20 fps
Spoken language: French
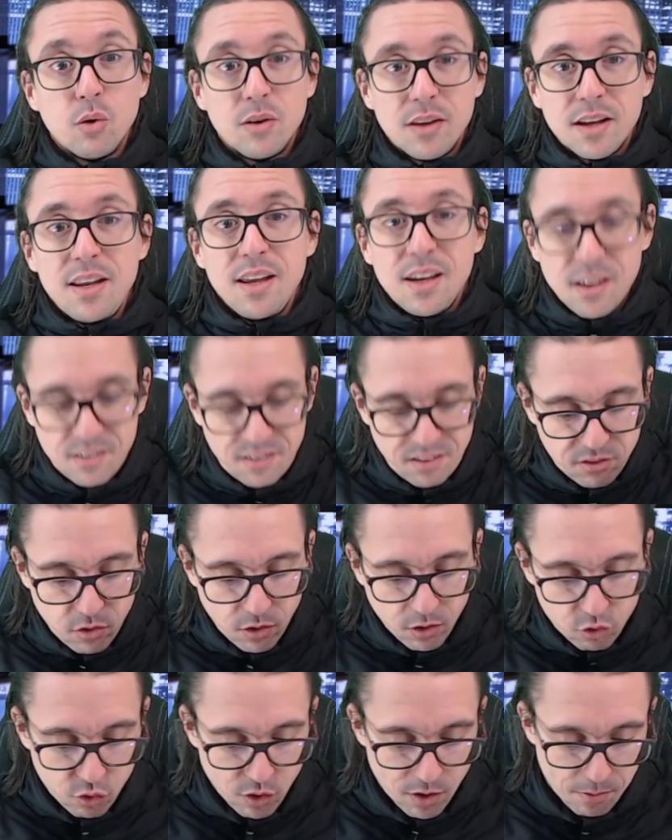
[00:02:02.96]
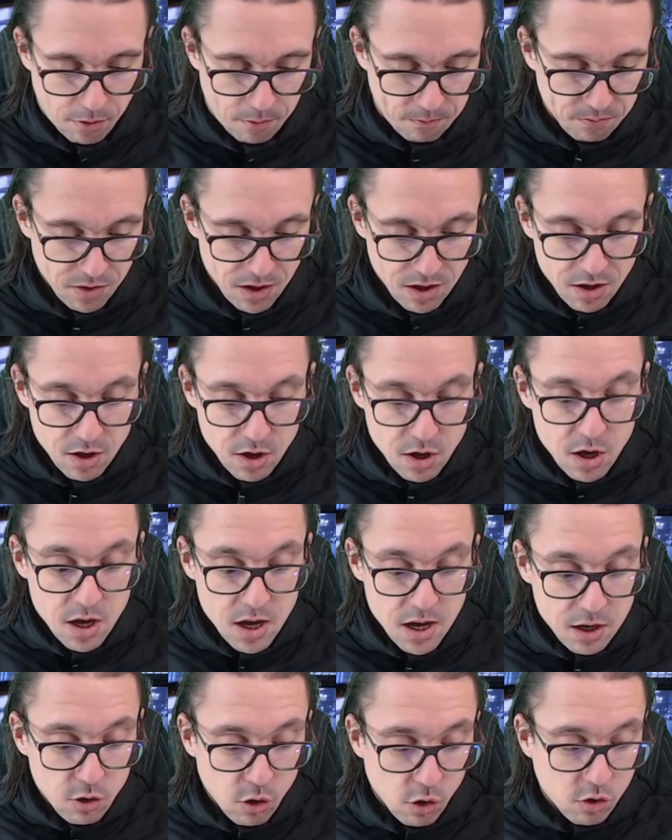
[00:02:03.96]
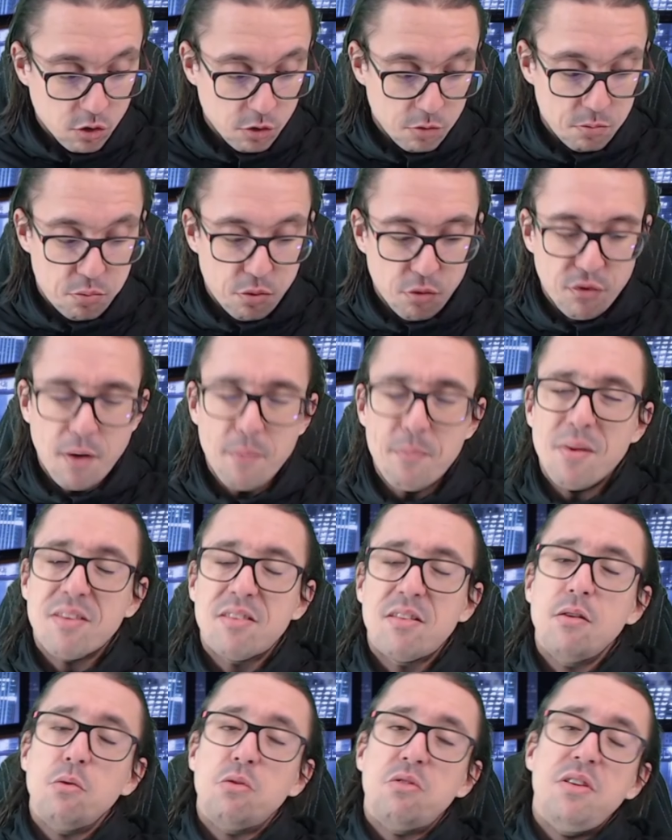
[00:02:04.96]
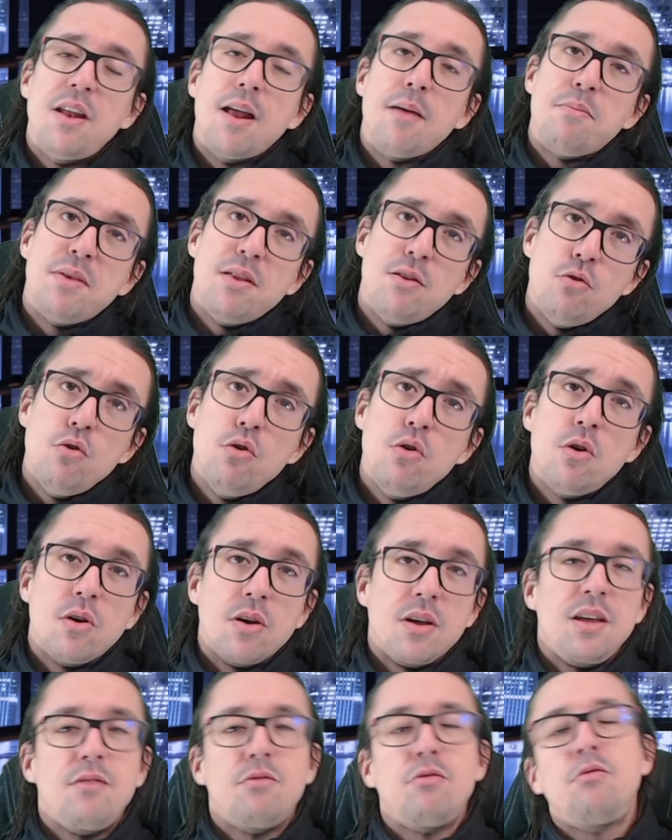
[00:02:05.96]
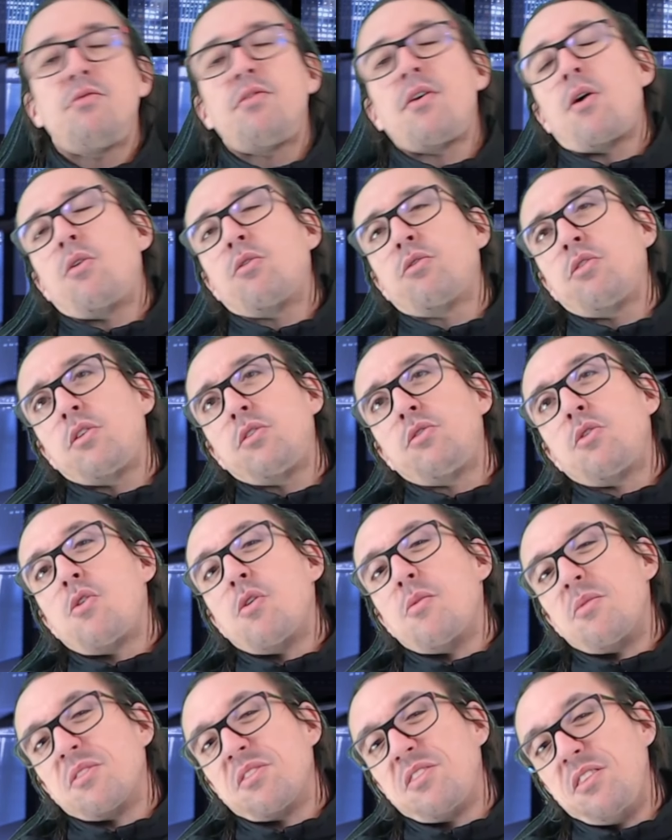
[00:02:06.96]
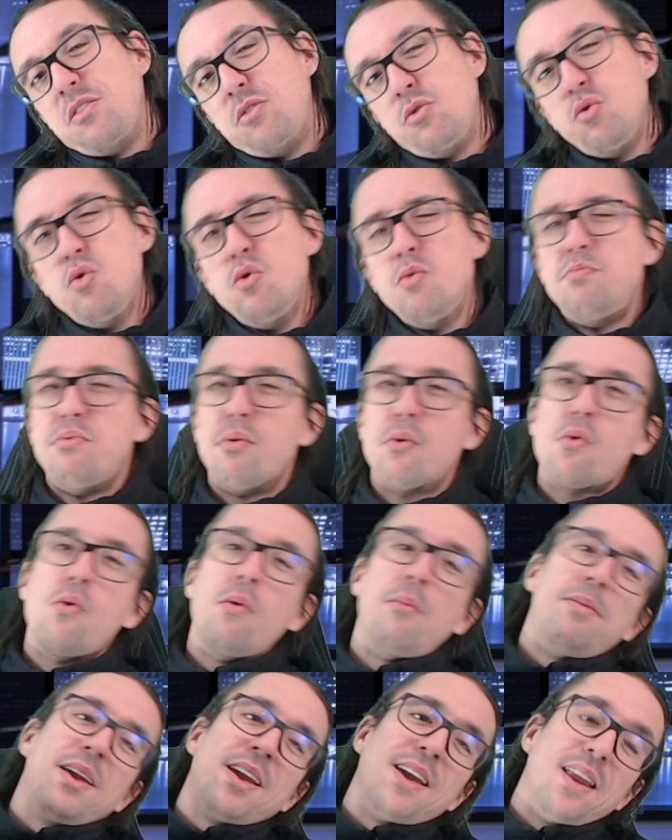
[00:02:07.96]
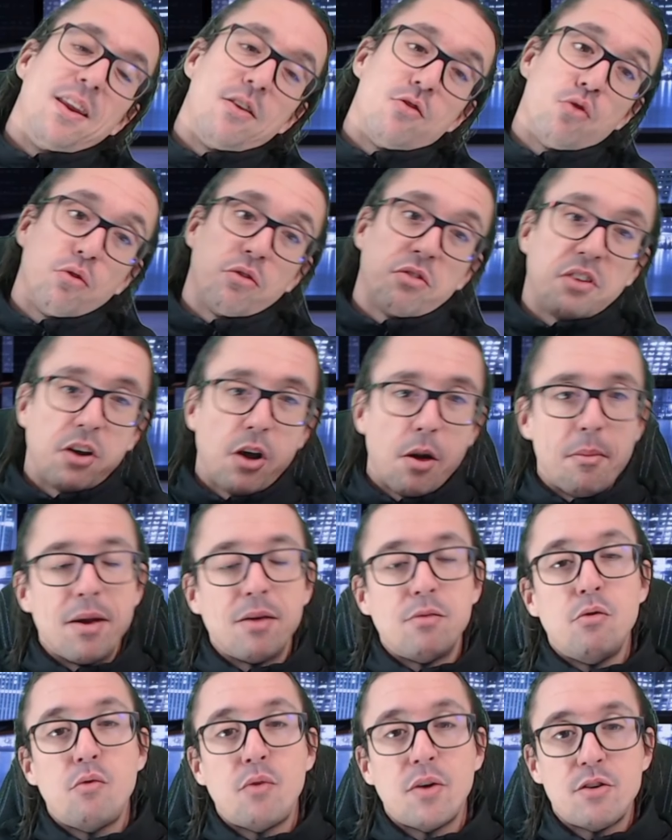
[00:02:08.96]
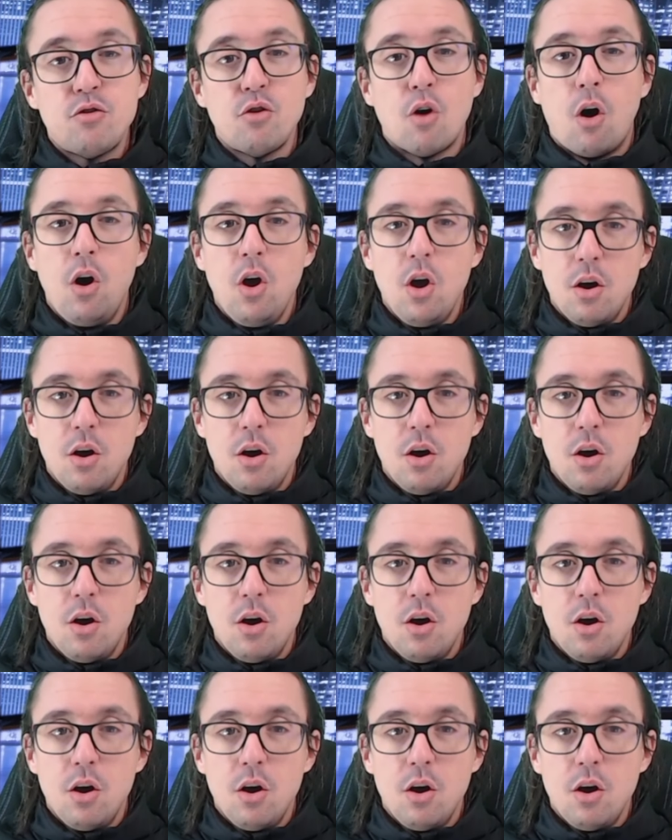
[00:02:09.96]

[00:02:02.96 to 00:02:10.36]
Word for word: technique existant actuellement. Et donc, pour faire passer aussi la pilule, ils vont faire en sorte de commencer doux pour compliquer les choses. C'est comme avec vos voitures.